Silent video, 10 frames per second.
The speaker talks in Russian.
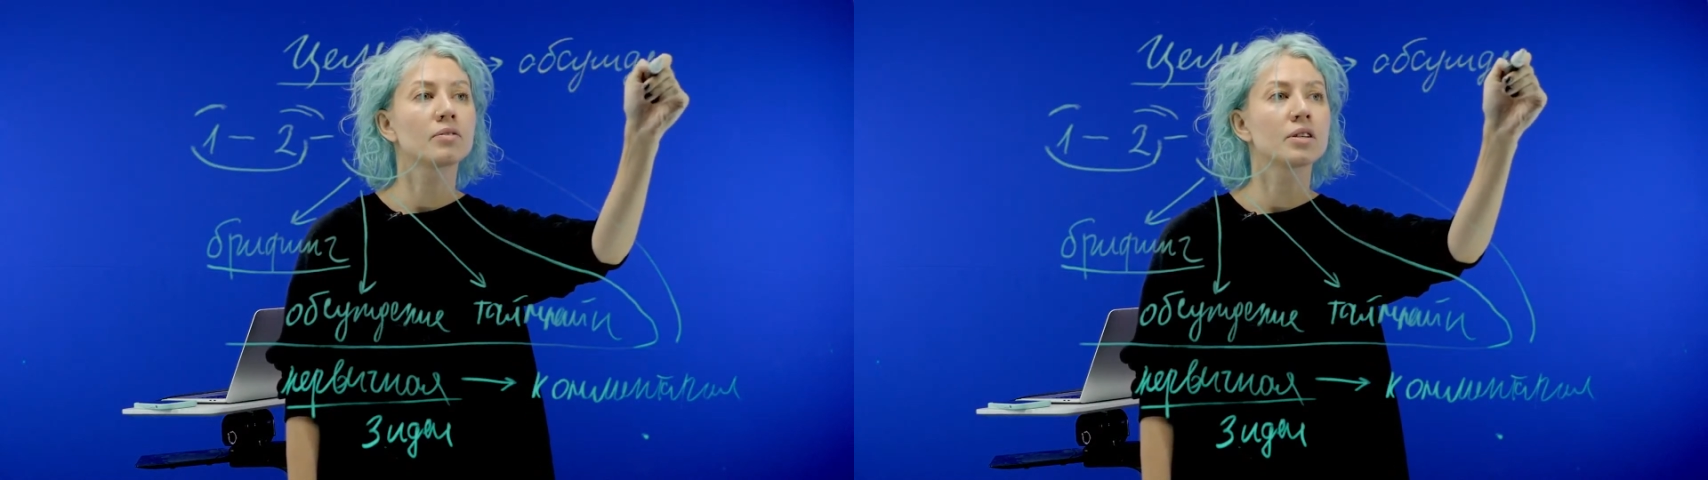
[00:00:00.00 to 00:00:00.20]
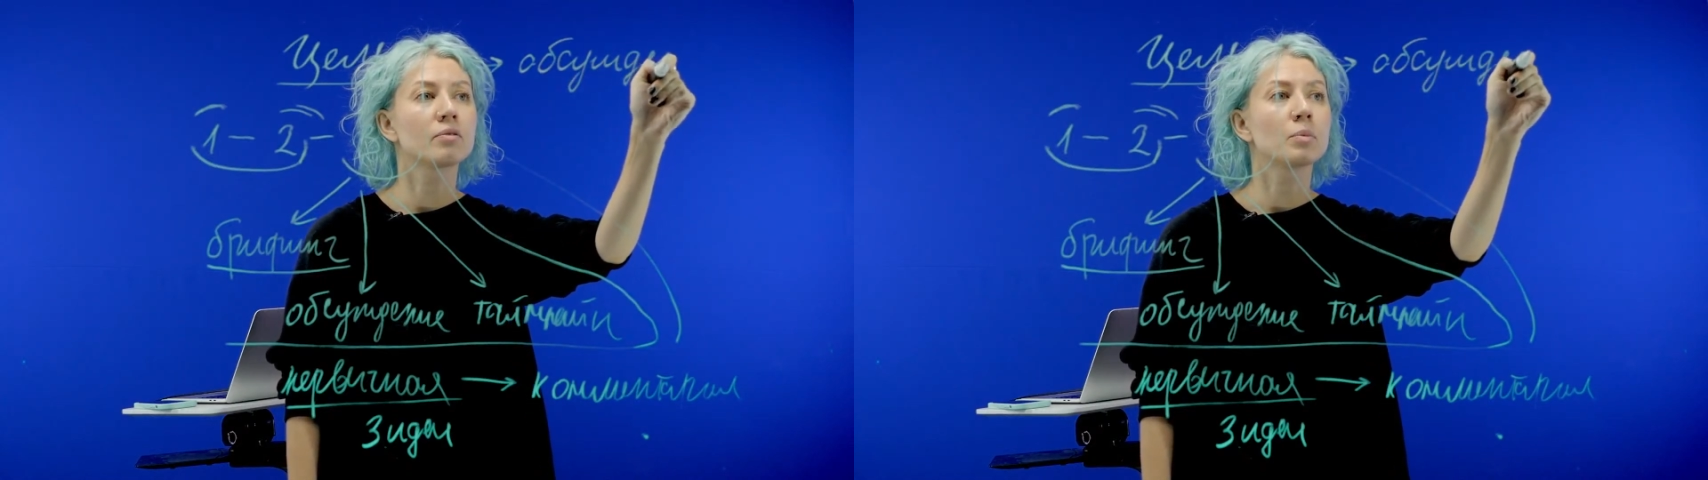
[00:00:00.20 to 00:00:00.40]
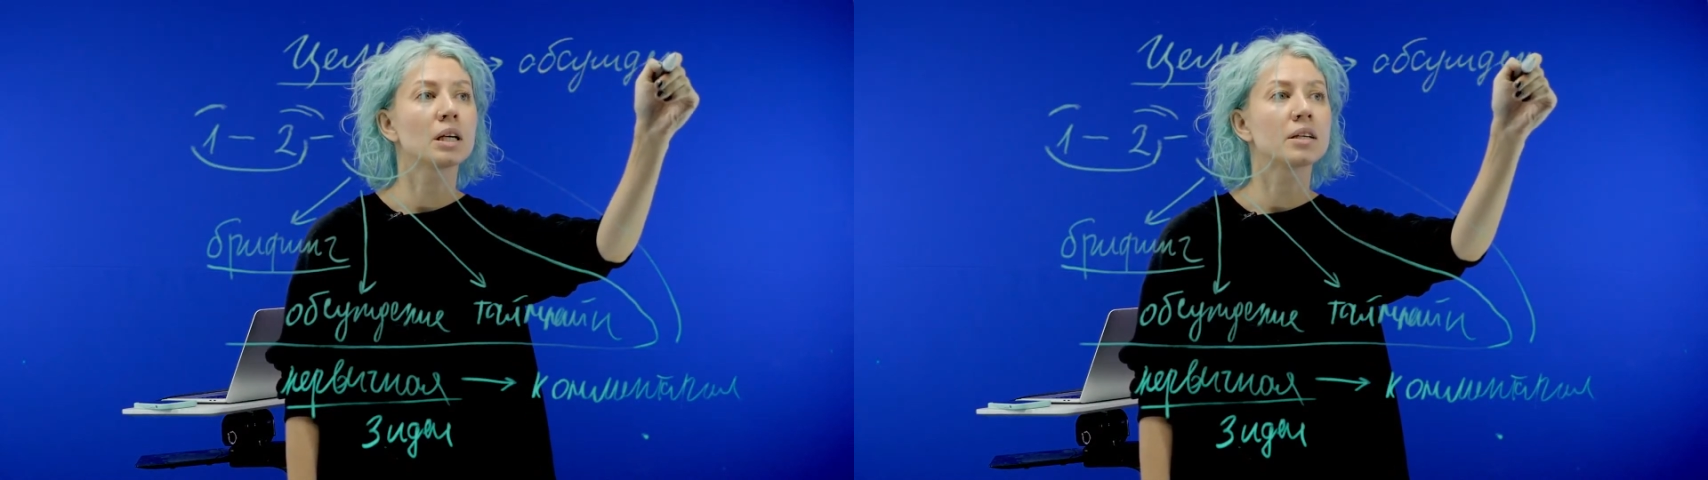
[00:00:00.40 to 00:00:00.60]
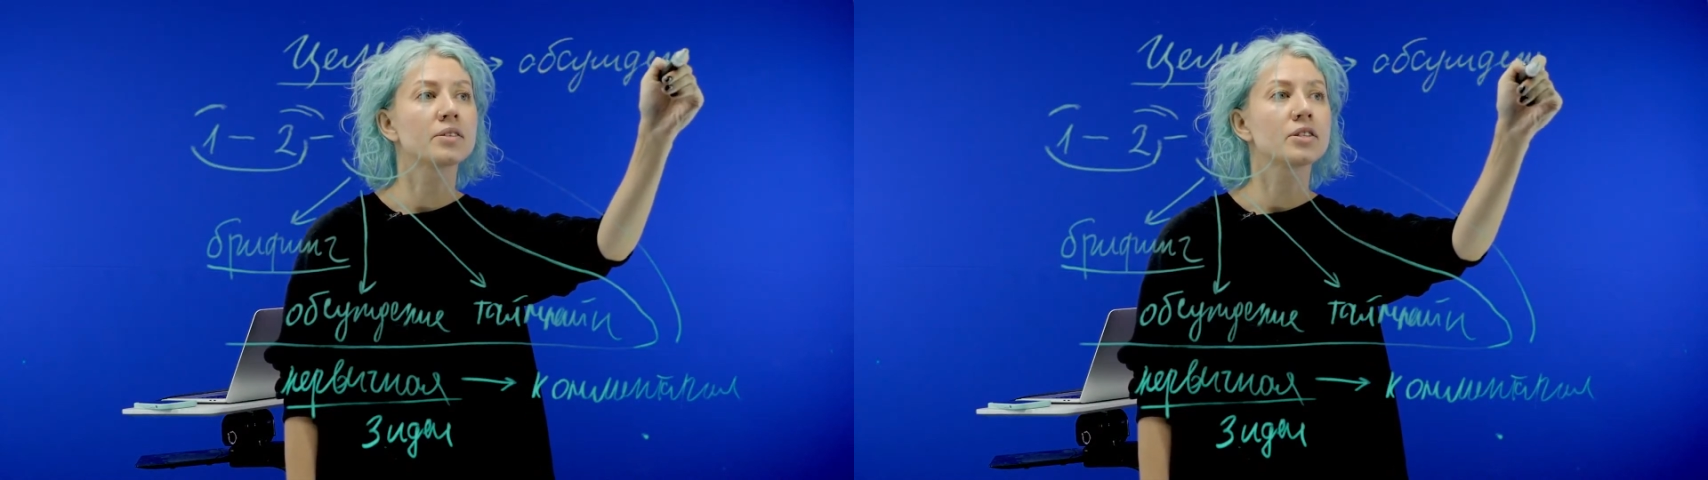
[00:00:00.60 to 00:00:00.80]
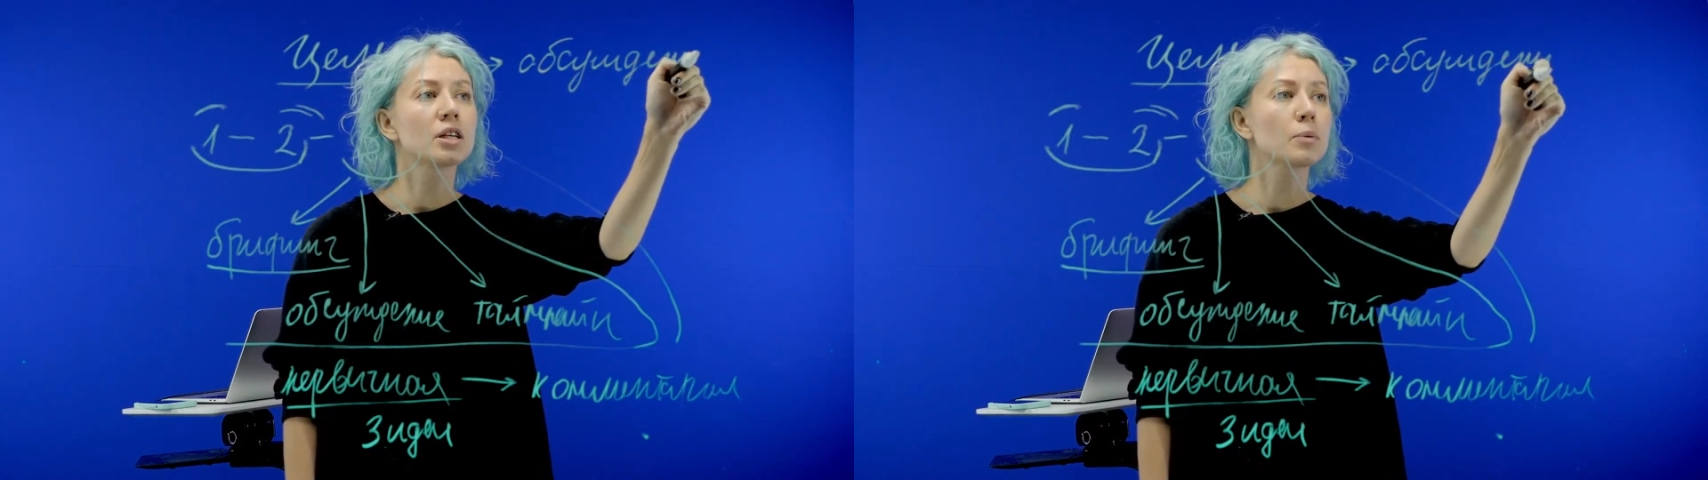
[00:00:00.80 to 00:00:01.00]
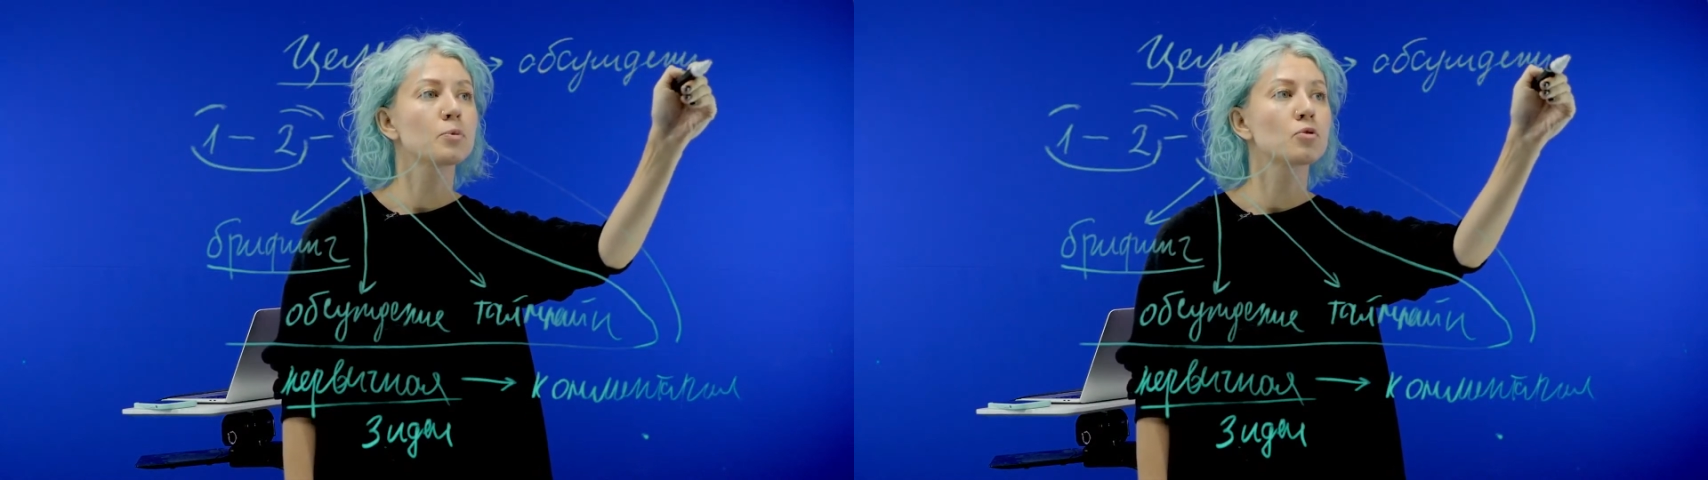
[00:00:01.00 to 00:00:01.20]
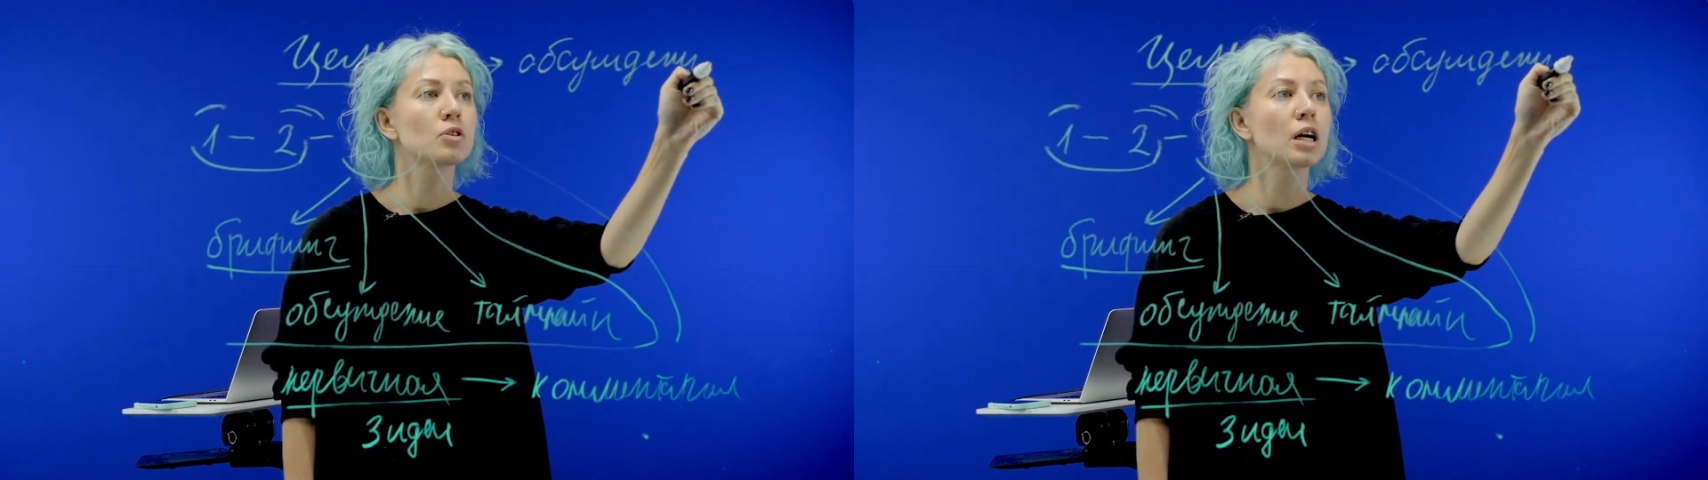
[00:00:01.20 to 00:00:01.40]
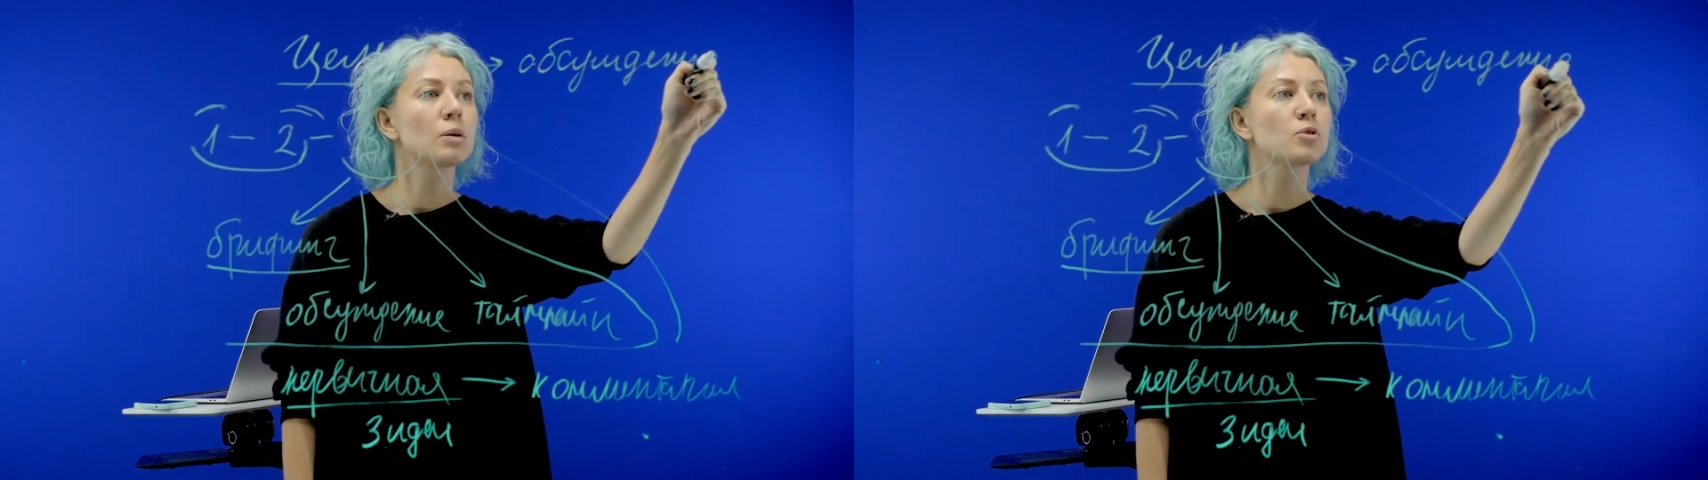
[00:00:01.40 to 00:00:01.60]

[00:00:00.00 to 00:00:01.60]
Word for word: все вместе обсуждаем,